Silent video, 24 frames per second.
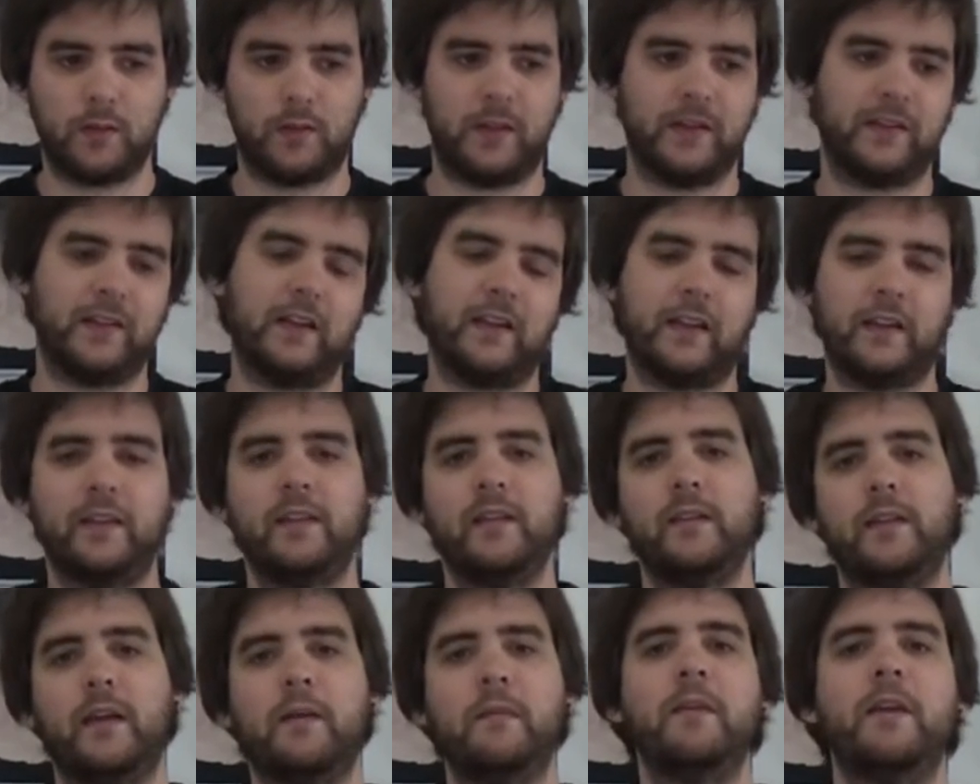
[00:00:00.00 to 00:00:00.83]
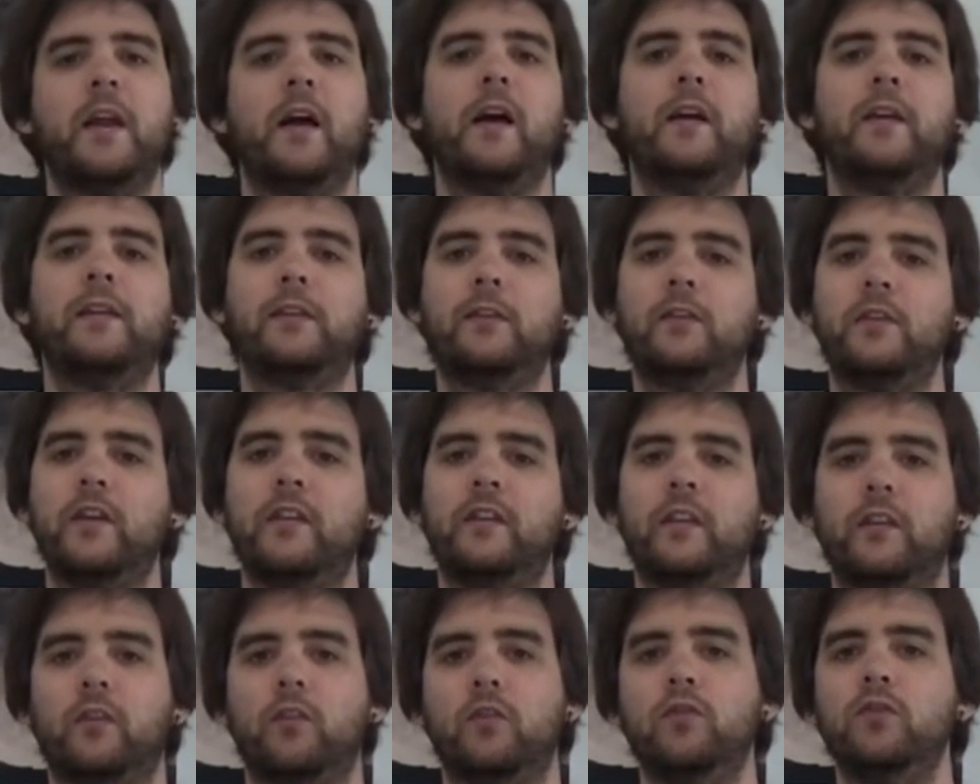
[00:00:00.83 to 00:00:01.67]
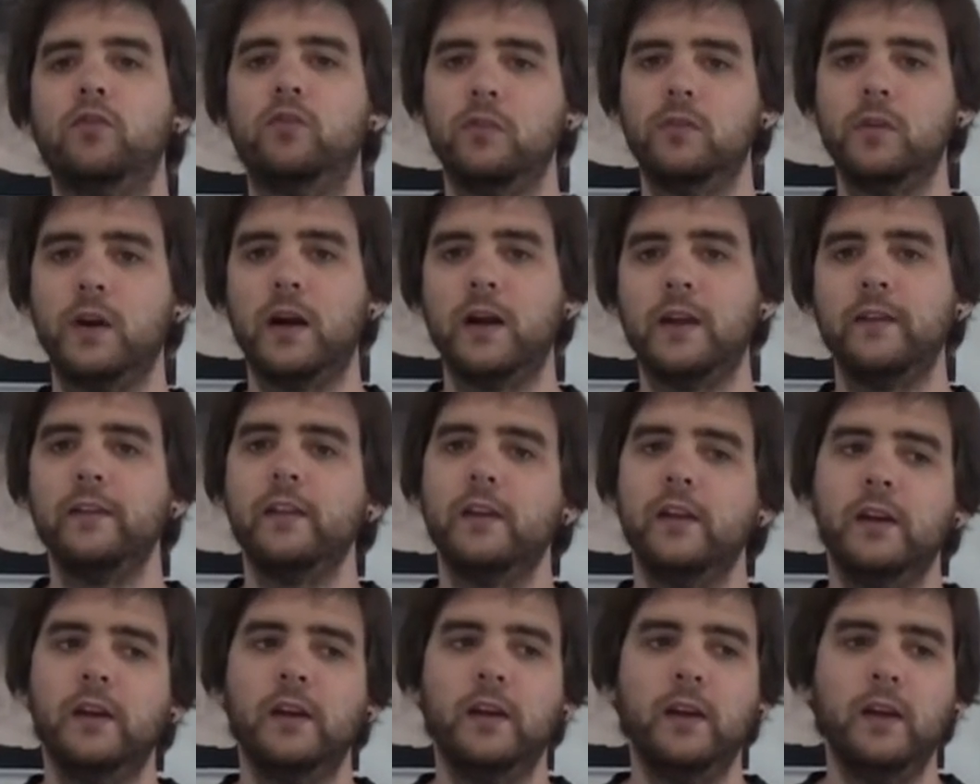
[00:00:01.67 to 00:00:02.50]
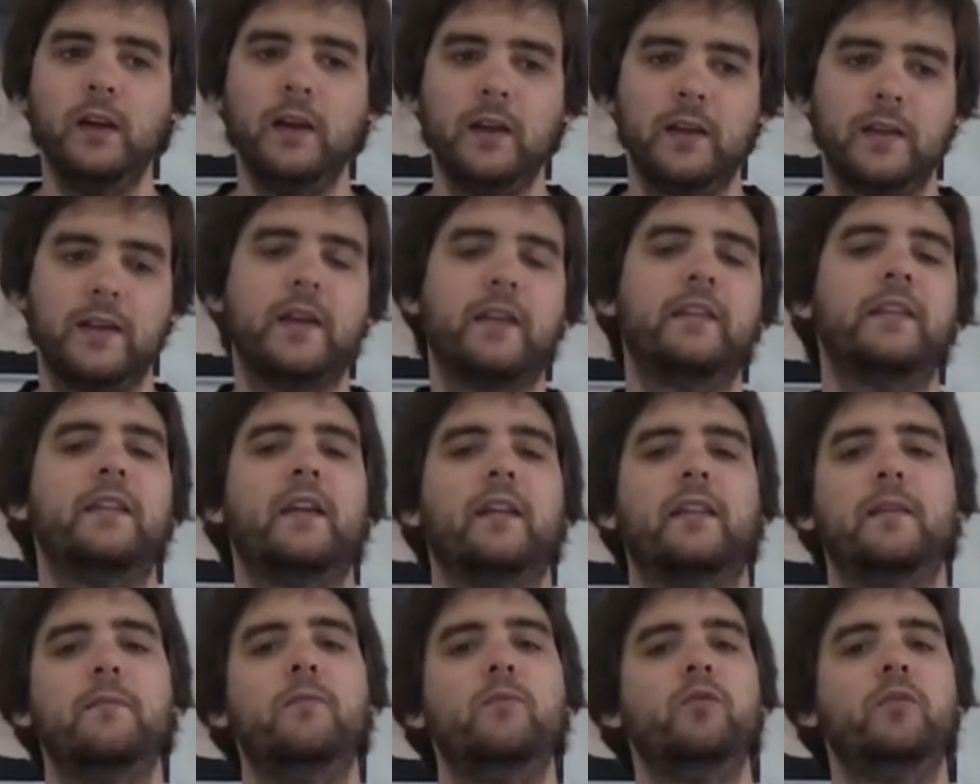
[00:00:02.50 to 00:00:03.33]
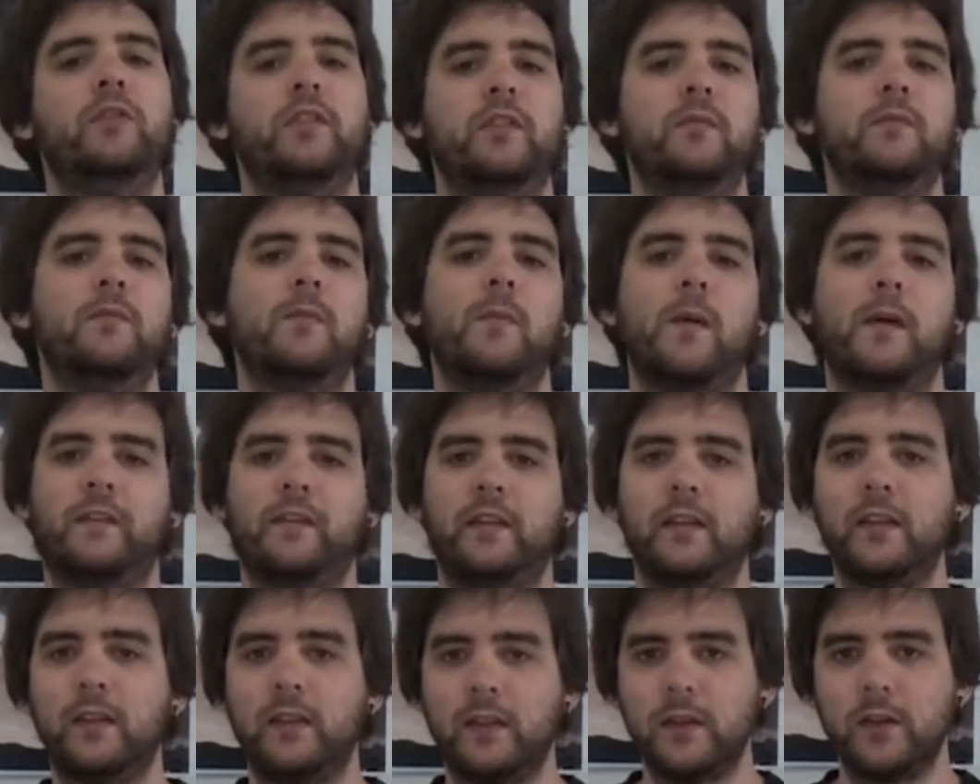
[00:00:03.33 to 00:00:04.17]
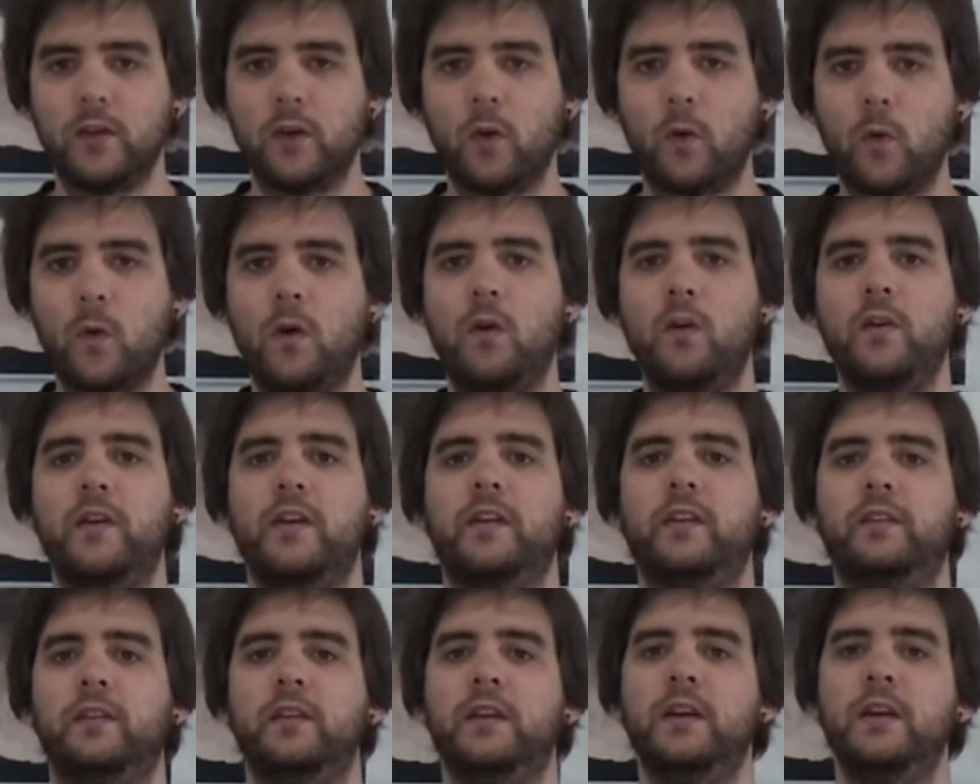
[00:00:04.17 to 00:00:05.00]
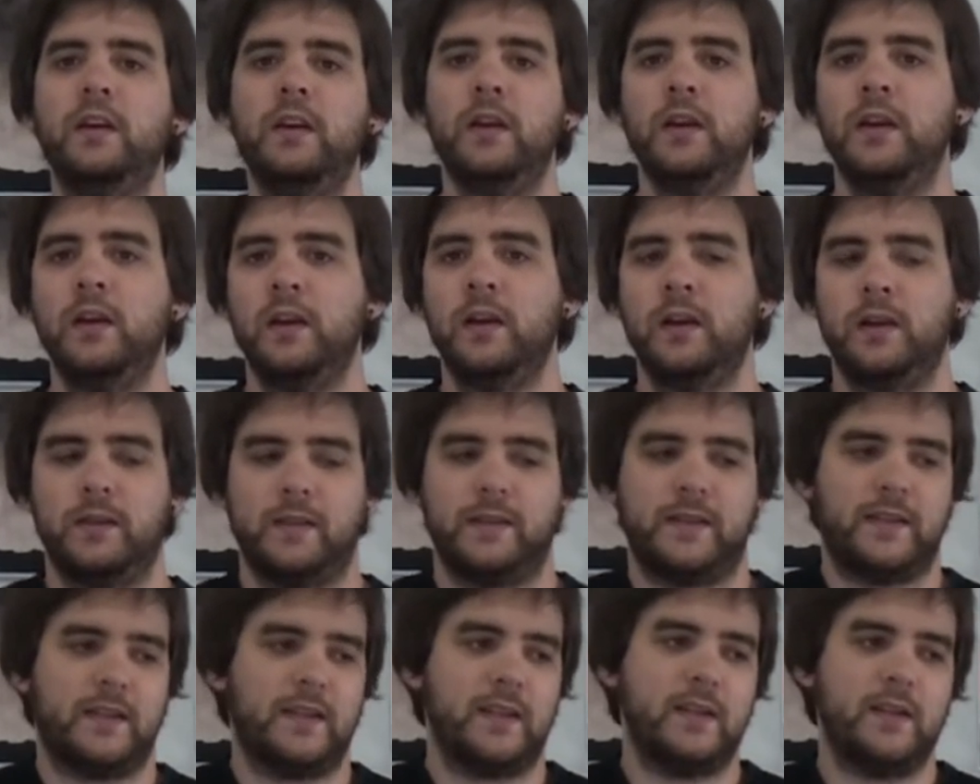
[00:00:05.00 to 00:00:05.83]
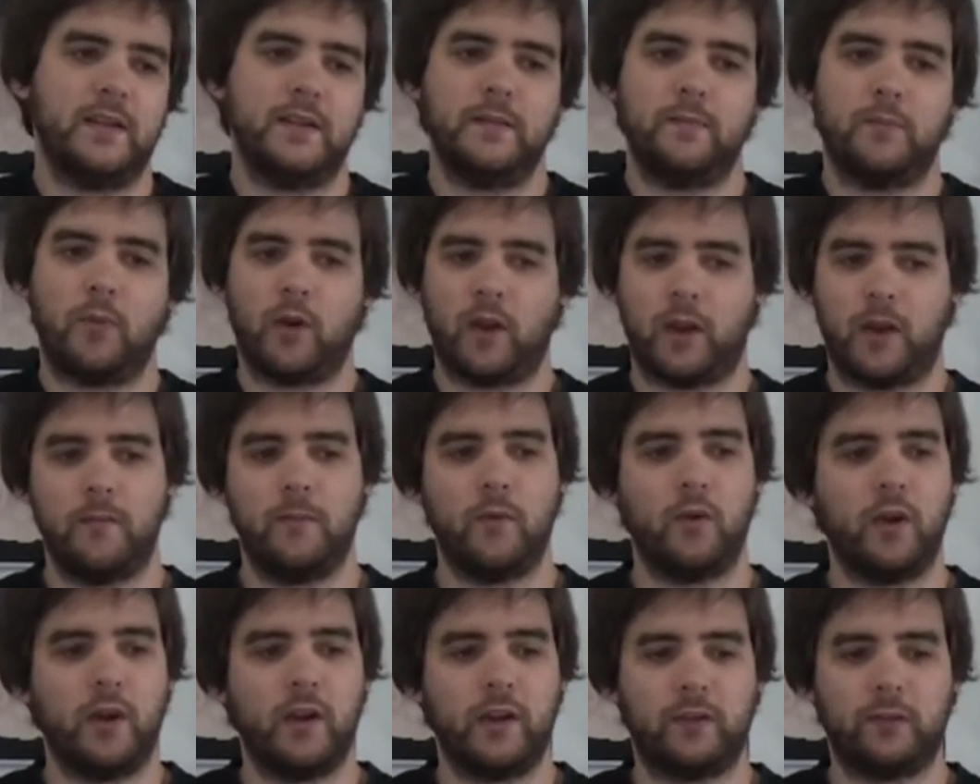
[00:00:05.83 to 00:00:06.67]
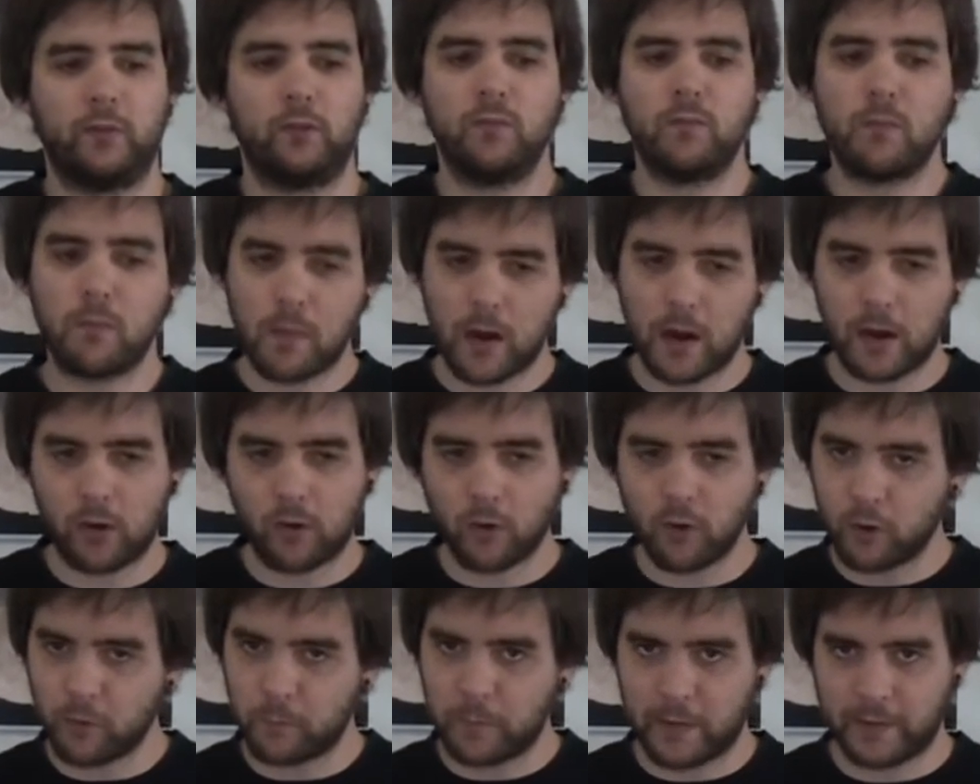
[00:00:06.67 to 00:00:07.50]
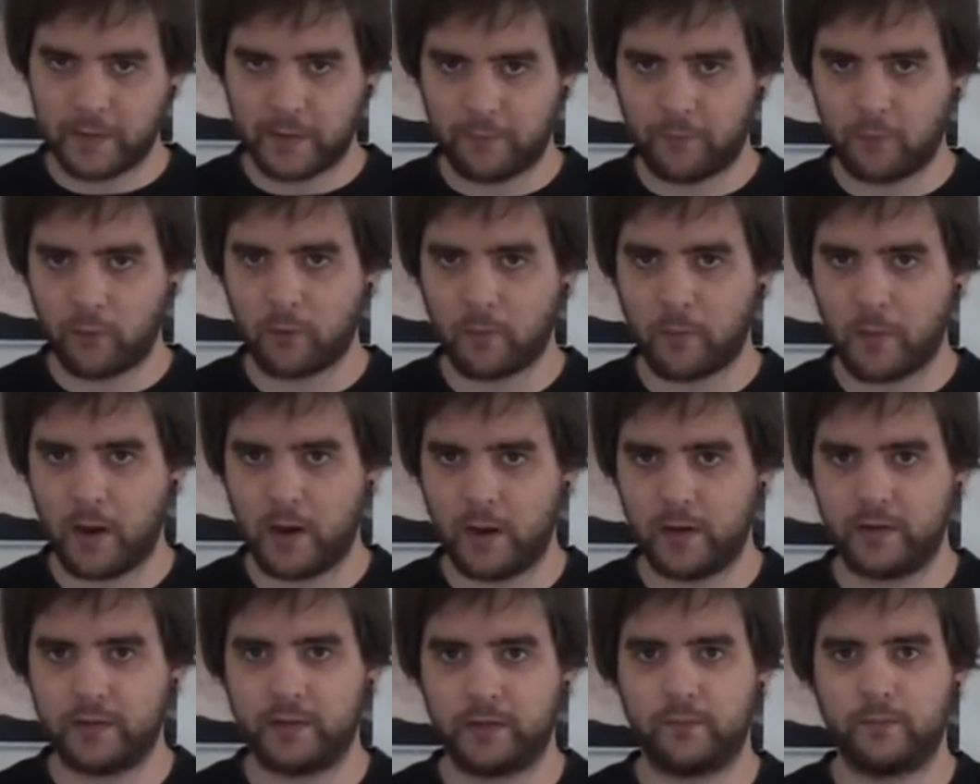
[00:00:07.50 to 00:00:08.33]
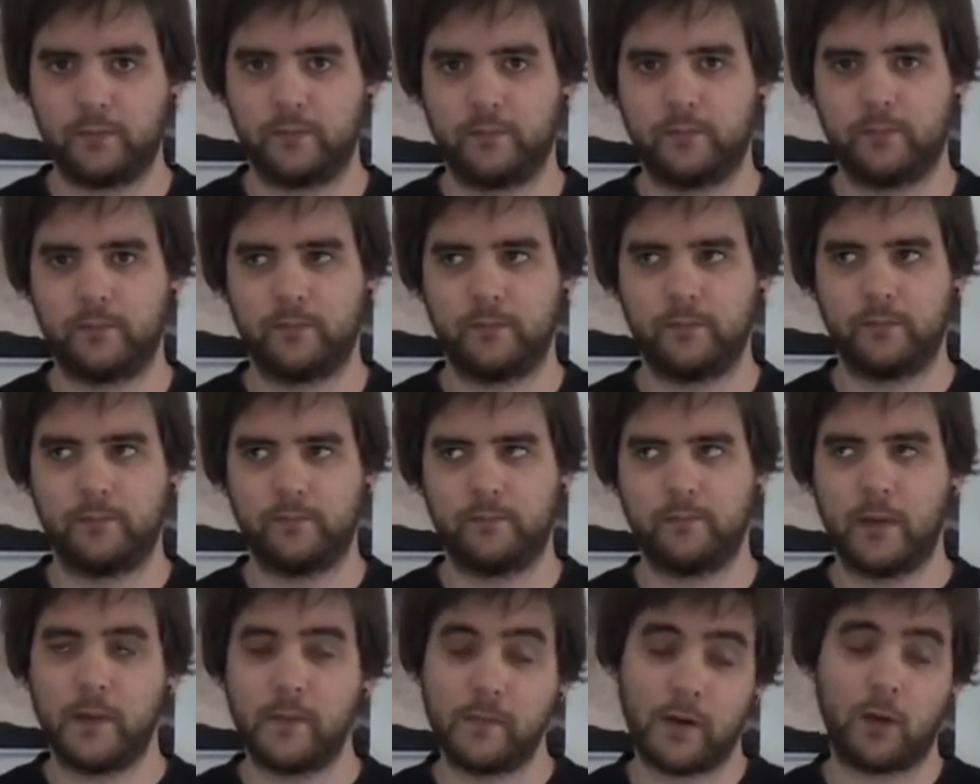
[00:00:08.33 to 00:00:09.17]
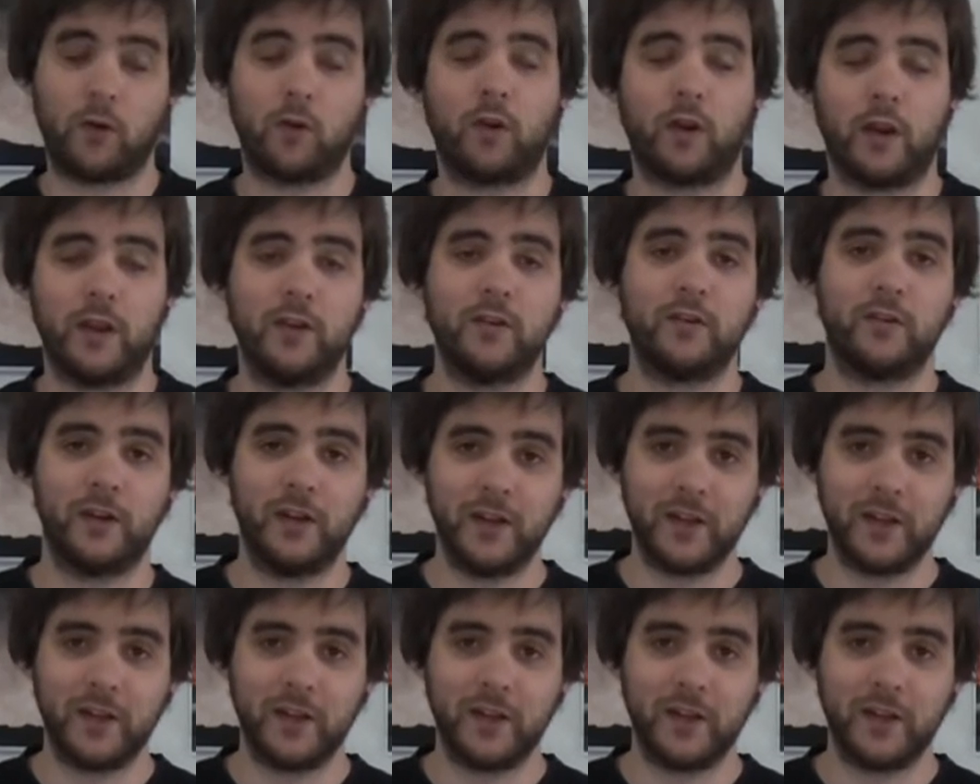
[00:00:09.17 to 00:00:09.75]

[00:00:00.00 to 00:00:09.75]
te saltas determinadas zonas que son chungas y así te hace muchísimo más sencillo el juego y es si por ejemplo eres un manco en las plataformas, más manco que yo,